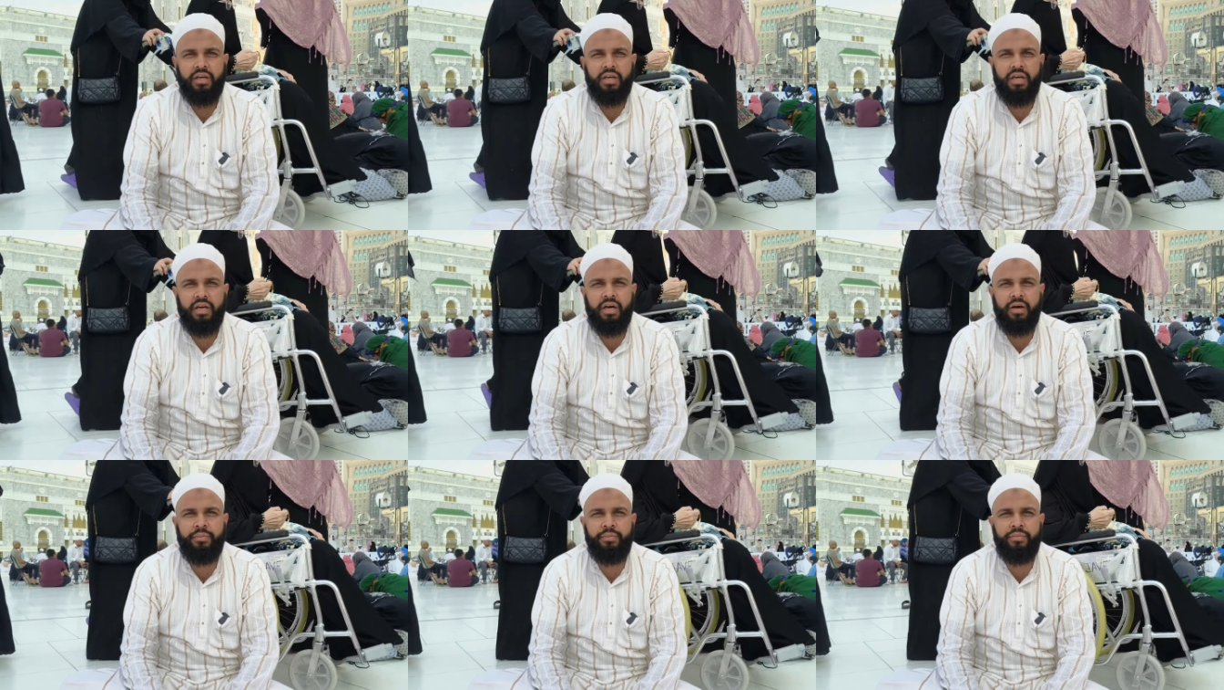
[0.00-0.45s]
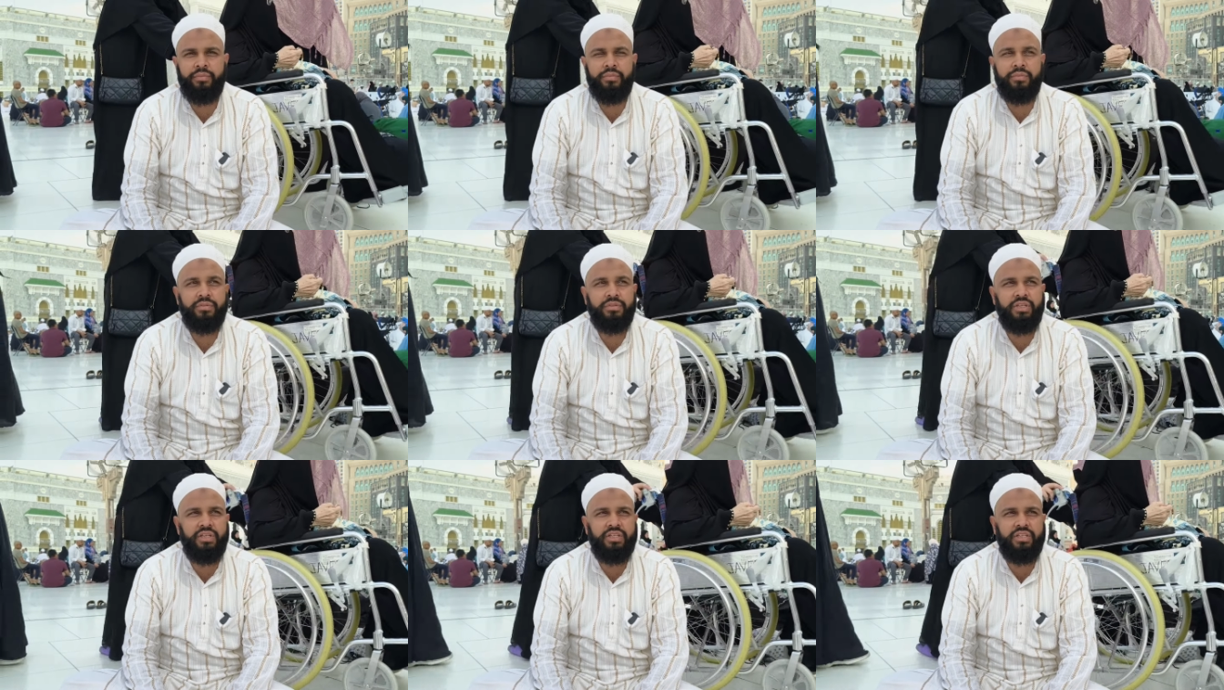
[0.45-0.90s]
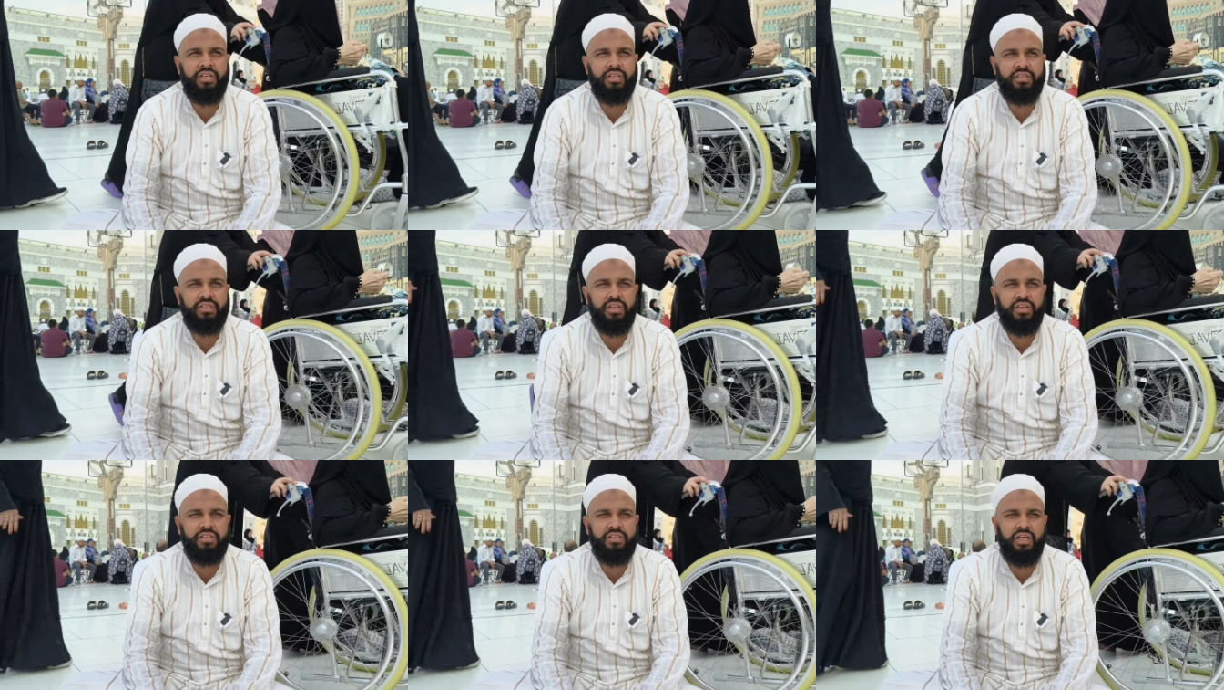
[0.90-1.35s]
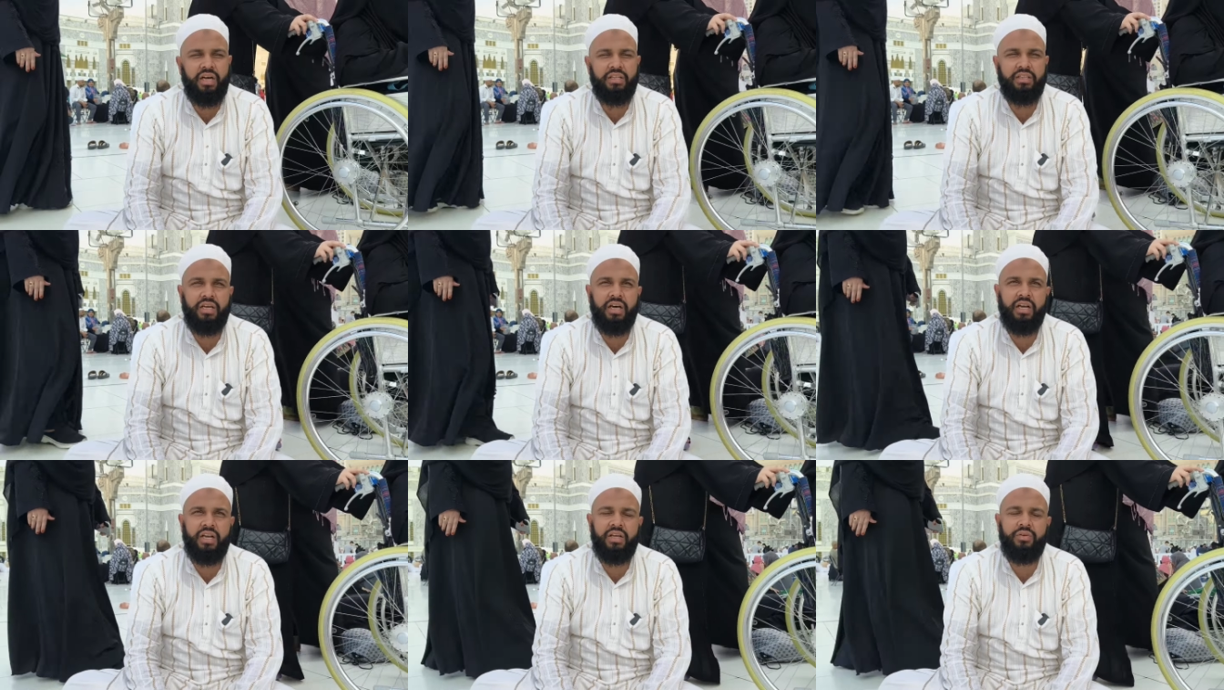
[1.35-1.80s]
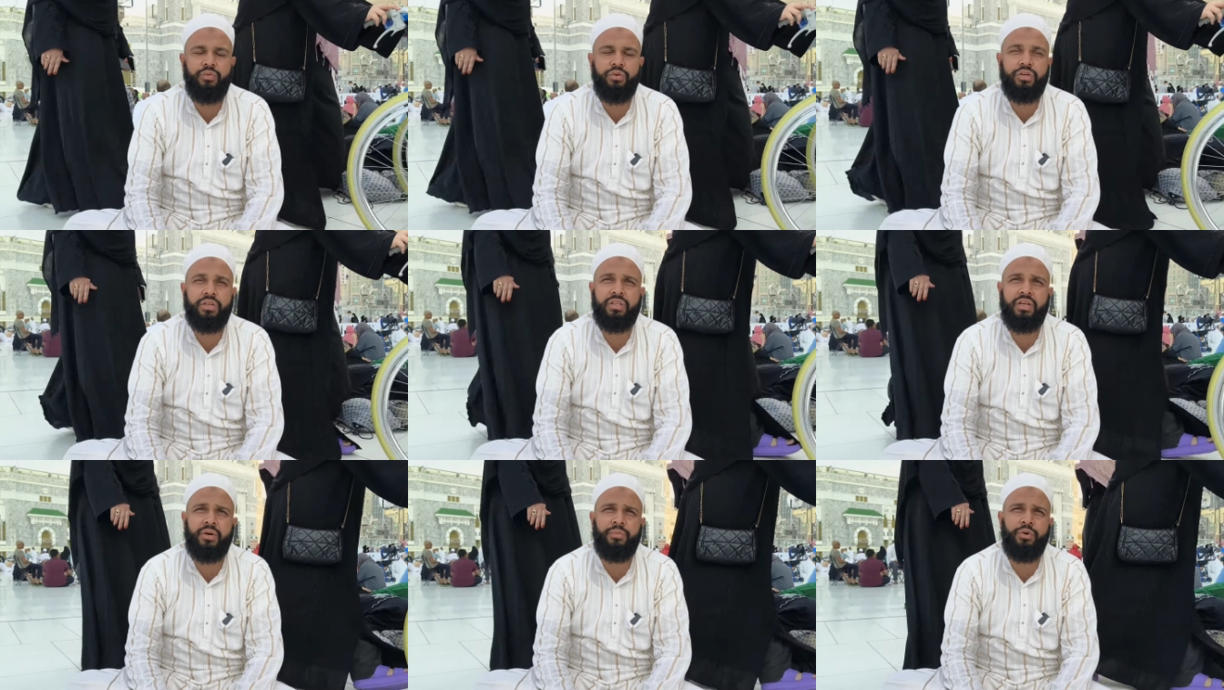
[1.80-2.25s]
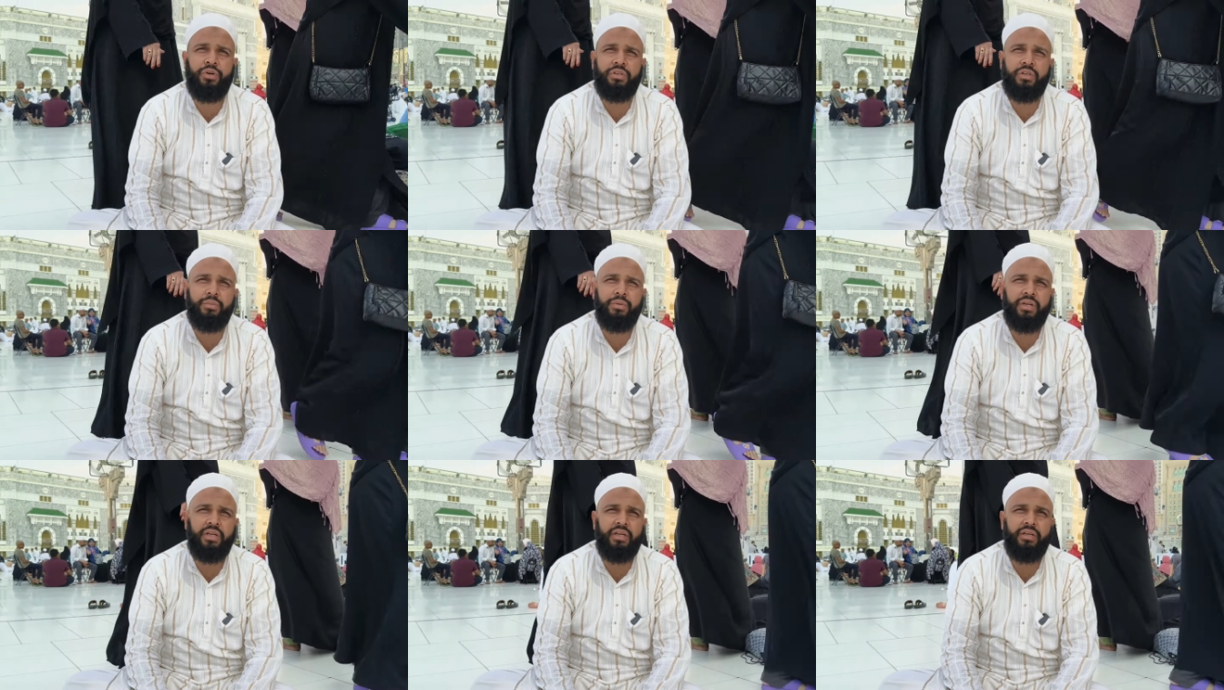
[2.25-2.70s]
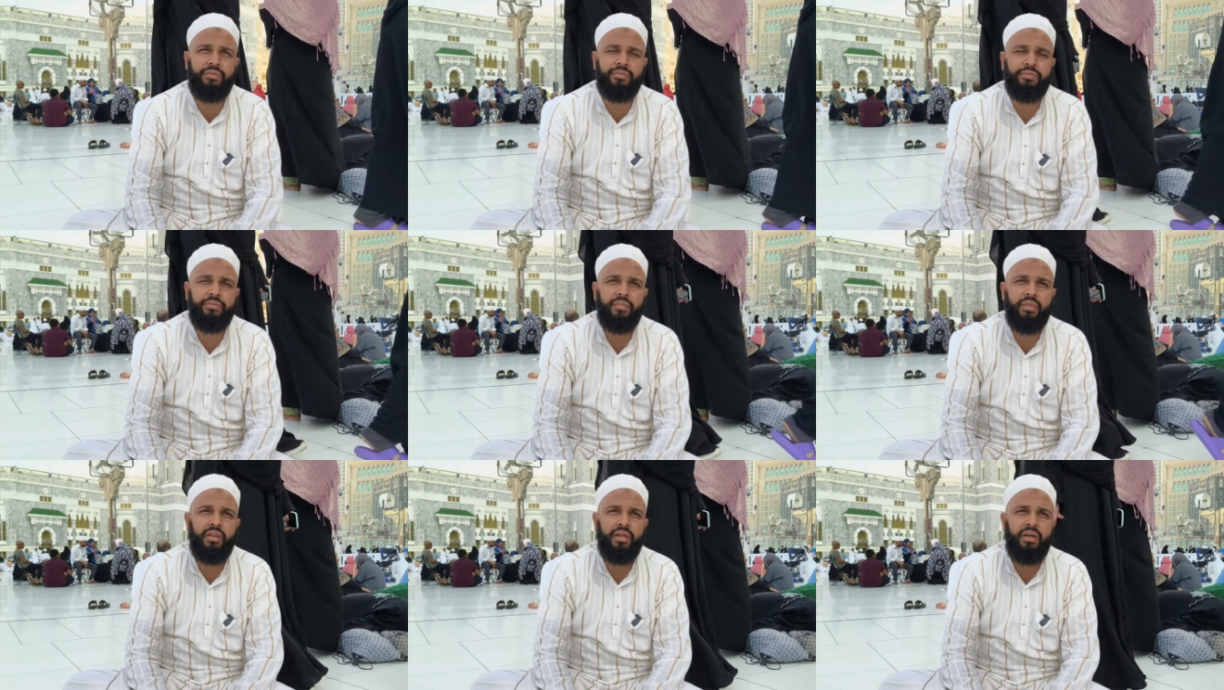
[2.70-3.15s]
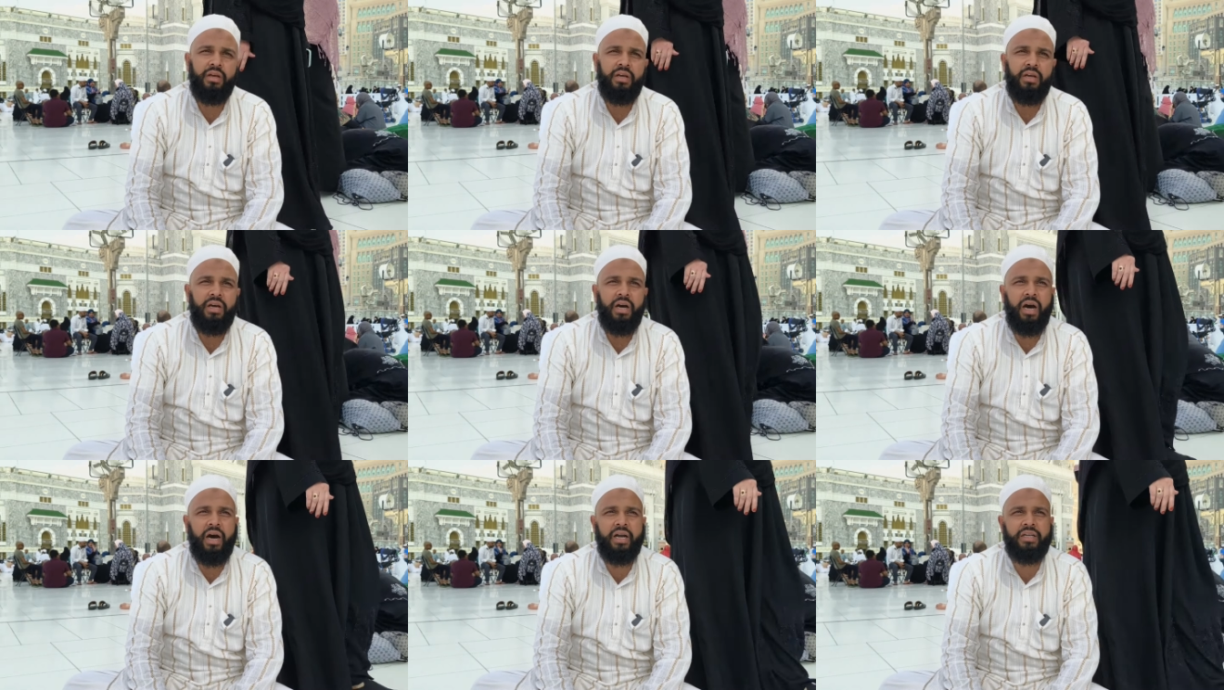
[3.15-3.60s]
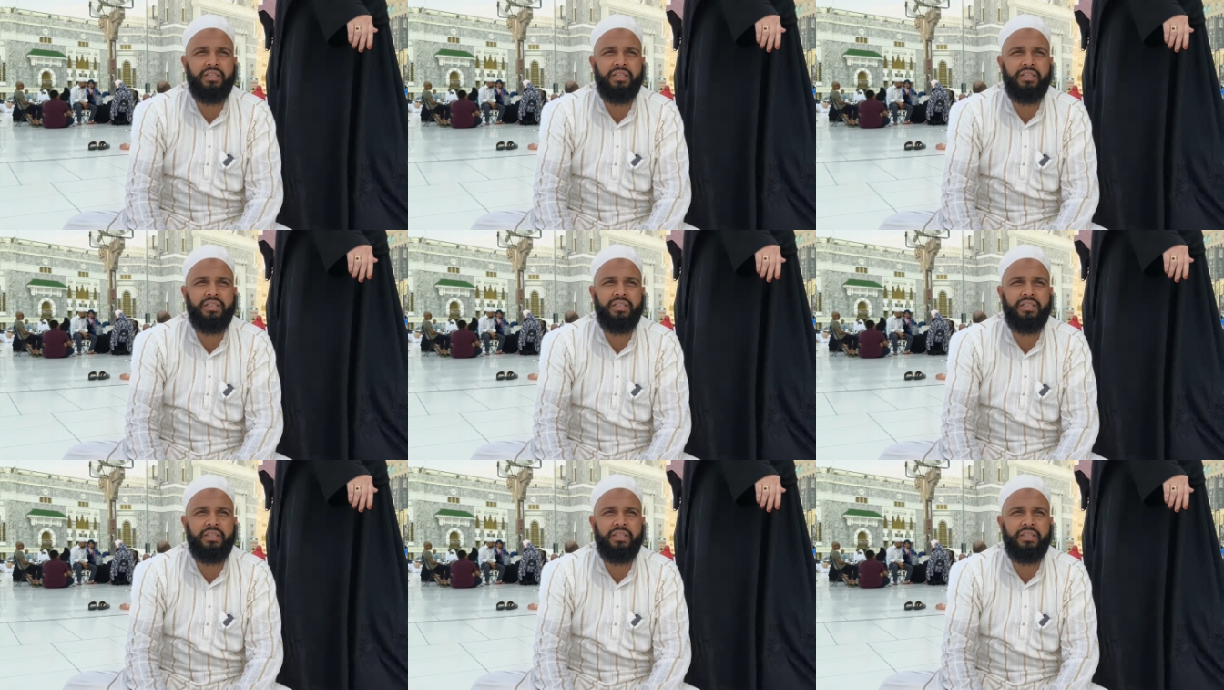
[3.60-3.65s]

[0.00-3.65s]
कि हम जिस शख्स के साथ आ रहे हैं वो कितना मोतबर है